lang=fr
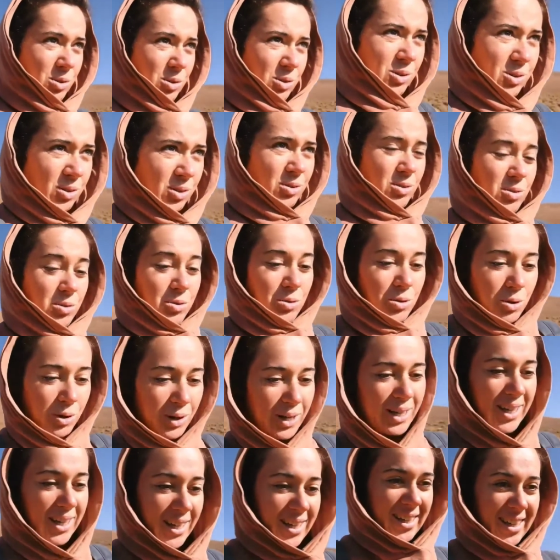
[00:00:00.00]
de
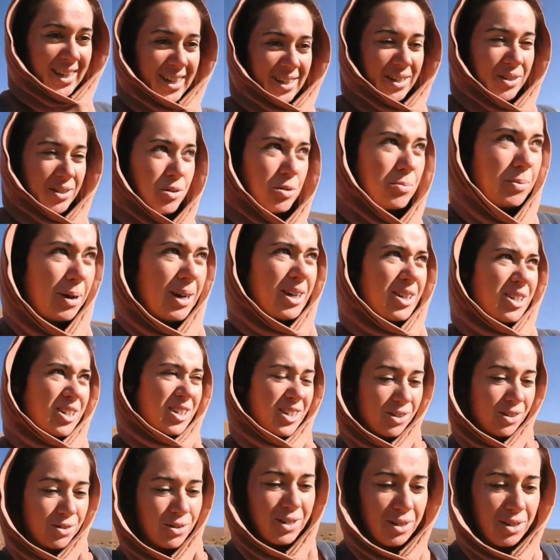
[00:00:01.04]
durée de
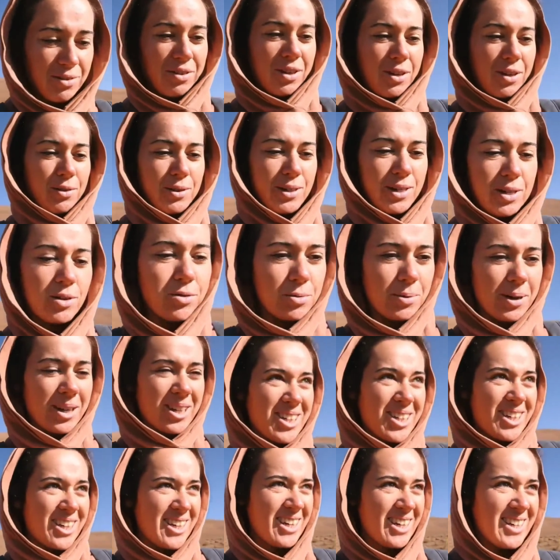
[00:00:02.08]
marche et de difficultés de
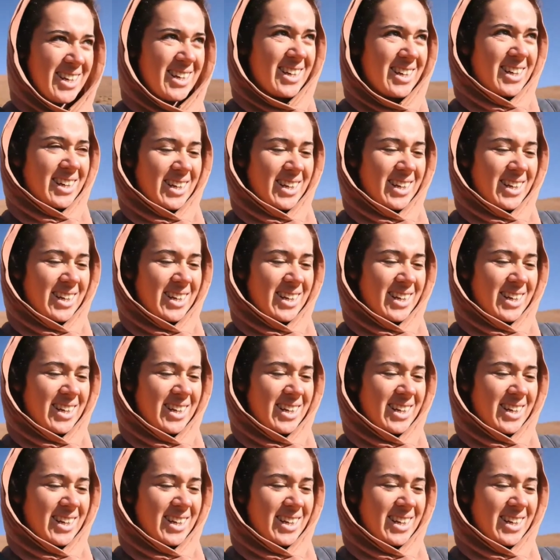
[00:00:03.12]
marche.